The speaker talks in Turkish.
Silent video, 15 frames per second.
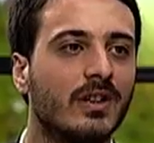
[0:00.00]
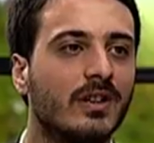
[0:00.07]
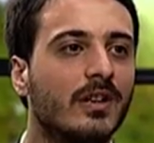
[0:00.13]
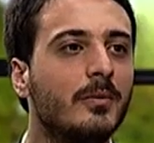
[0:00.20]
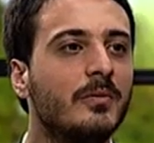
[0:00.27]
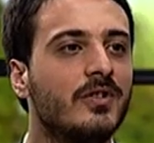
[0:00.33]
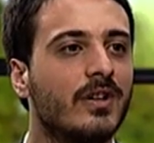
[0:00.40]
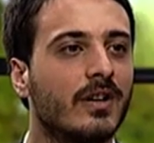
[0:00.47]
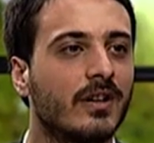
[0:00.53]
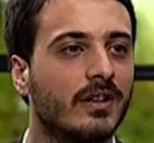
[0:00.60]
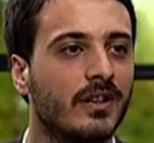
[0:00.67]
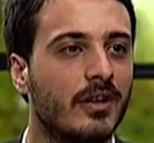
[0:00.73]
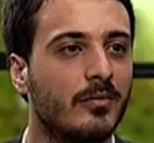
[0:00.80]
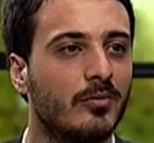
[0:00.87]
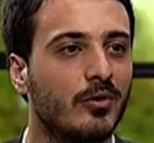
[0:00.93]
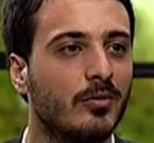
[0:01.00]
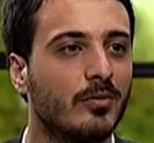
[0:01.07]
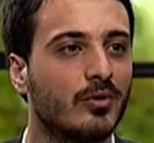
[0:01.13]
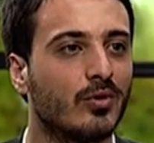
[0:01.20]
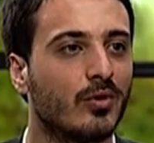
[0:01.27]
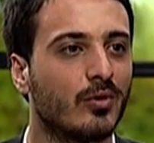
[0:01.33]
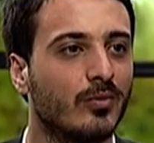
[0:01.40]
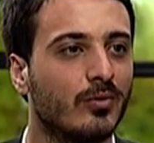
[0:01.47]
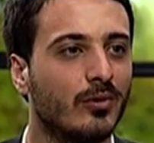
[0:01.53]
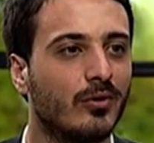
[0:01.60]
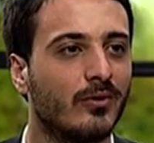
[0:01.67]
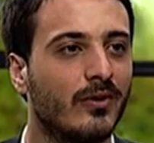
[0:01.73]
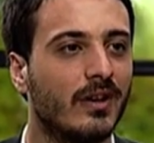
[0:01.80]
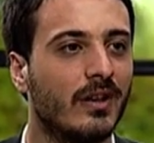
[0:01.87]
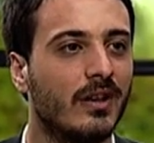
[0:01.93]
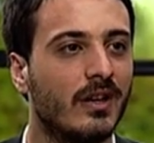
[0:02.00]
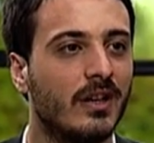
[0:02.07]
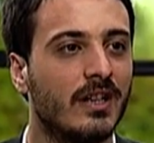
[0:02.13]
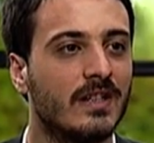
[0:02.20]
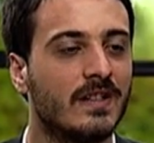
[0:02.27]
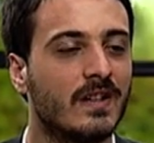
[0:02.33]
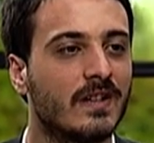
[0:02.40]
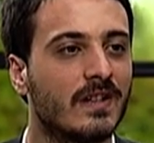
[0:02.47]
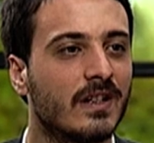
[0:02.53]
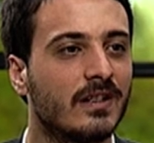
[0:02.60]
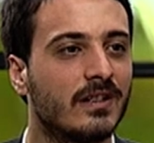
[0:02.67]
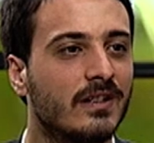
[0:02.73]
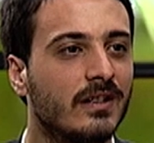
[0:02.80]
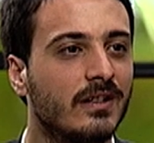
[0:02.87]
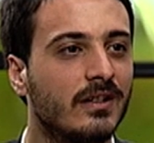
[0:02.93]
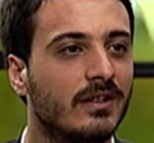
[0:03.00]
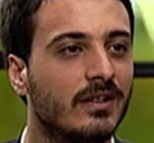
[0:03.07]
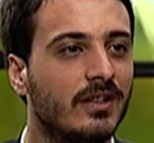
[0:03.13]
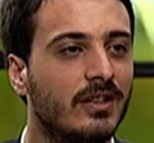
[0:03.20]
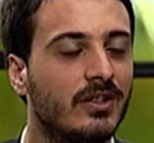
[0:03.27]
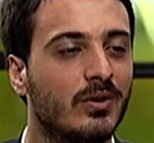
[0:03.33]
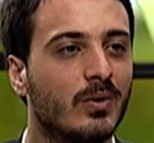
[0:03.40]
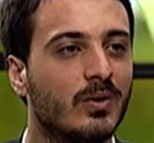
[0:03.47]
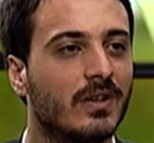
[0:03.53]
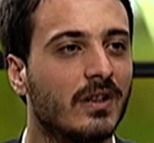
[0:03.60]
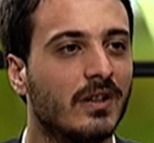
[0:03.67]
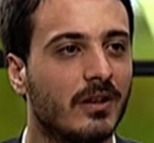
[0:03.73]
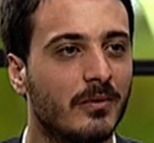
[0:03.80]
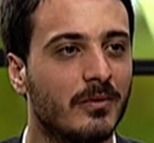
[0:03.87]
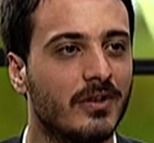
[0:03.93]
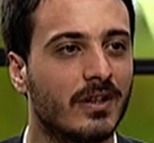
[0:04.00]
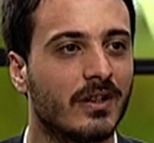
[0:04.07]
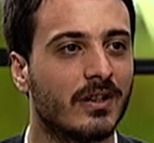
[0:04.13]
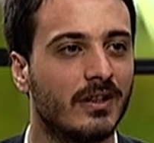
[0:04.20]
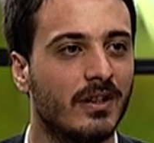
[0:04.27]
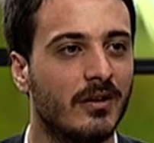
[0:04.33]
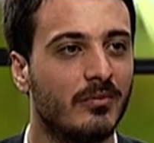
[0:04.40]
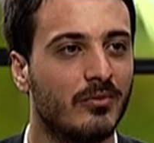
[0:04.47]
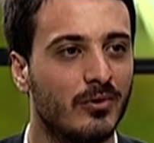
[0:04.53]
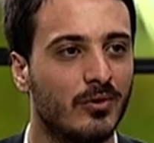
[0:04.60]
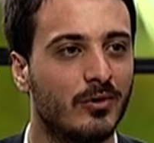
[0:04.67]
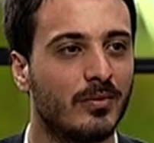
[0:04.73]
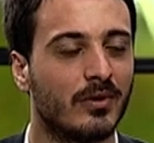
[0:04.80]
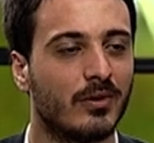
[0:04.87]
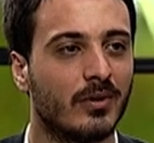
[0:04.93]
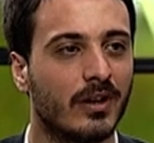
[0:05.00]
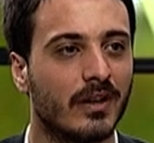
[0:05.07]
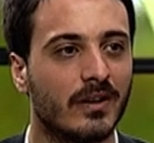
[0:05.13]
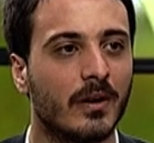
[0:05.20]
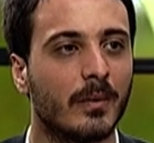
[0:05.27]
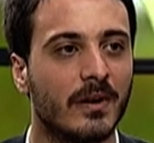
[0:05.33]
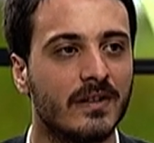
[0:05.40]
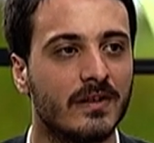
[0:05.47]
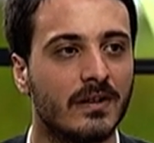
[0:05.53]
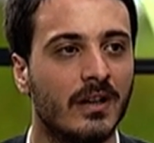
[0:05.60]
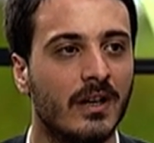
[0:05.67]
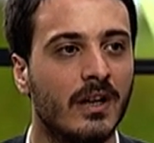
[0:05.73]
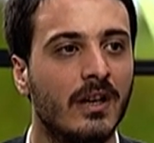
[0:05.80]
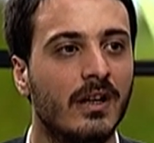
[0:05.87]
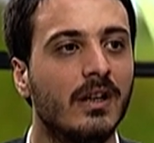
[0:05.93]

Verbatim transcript: alınamayacak kadar büyük bir sorumluluk Aynen. ve cezası hiç göze alınamayacak kadar büyük bir olay namaz. Çok doğru.